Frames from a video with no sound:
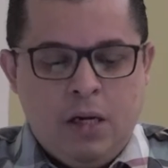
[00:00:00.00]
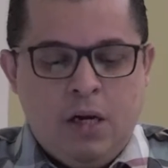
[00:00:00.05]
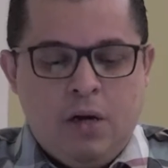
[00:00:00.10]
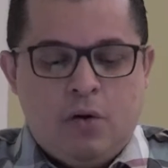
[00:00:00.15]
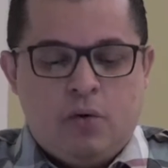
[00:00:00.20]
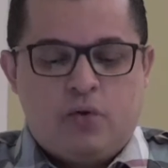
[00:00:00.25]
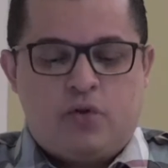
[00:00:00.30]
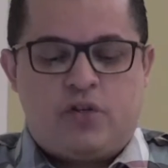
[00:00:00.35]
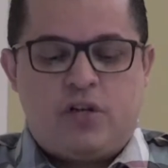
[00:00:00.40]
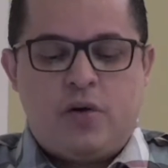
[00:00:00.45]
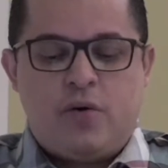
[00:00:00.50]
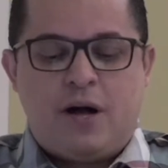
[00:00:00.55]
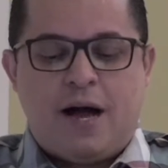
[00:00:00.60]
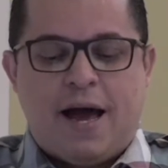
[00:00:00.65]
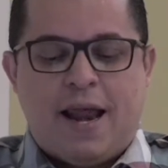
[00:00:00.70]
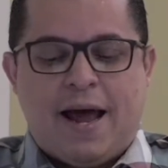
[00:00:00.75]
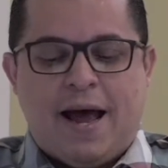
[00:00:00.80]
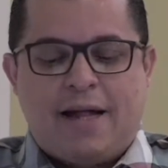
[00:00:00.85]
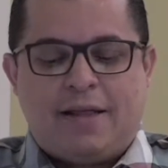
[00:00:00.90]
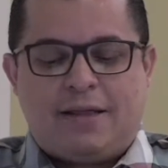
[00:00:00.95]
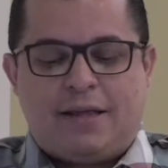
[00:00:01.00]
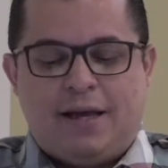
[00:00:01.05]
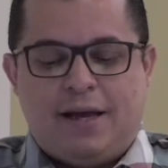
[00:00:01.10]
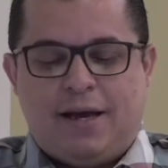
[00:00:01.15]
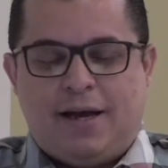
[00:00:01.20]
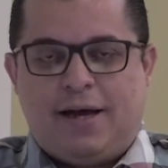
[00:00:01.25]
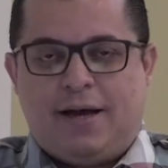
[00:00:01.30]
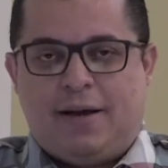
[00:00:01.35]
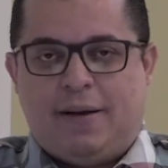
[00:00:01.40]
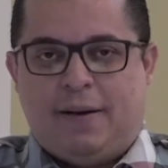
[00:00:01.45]
O seu caráter,
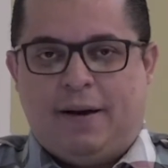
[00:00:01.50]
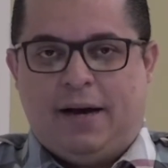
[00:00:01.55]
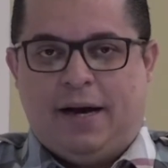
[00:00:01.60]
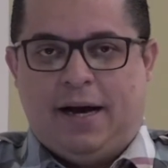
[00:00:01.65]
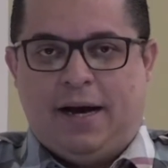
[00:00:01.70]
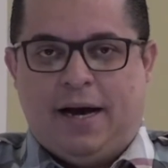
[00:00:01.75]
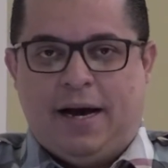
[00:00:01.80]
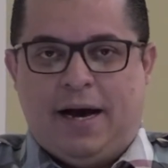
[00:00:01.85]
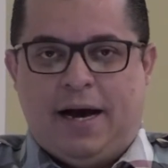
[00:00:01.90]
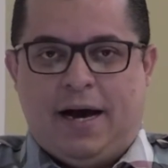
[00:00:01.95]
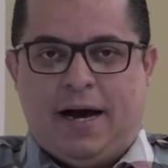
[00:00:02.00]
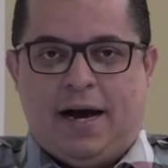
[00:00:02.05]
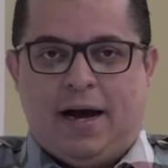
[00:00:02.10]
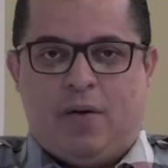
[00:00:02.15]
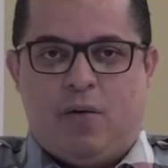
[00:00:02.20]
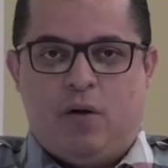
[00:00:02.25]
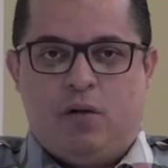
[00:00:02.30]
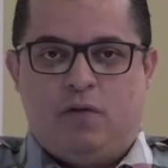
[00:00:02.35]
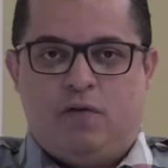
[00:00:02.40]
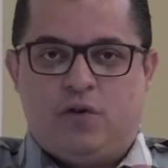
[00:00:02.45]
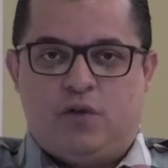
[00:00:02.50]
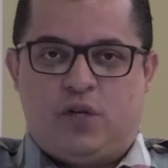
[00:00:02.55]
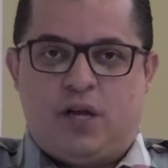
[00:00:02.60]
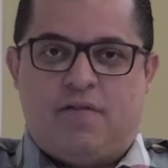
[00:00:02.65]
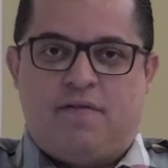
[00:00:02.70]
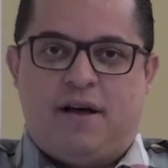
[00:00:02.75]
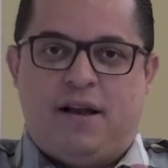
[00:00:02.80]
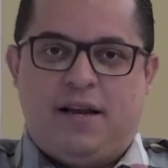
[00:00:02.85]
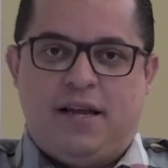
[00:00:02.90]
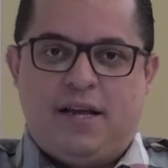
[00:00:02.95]
ah, quando você
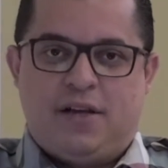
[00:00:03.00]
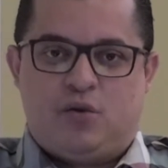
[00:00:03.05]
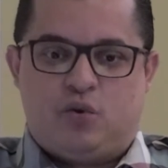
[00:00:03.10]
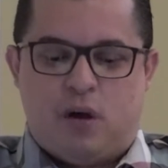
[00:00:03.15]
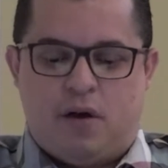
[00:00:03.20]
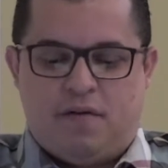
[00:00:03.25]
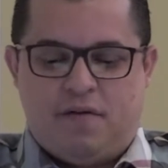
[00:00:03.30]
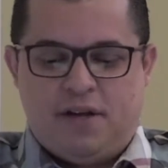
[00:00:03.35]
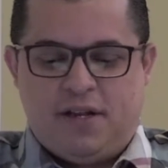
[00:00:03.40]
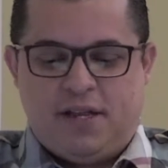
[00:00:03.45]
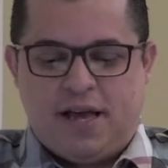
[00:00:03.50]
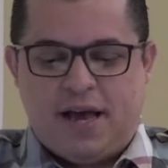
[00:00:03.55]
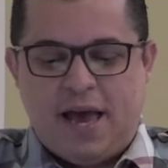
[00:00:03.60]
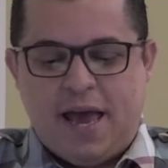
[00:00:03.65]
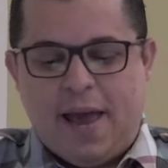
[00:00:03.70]
avalia a sua vida,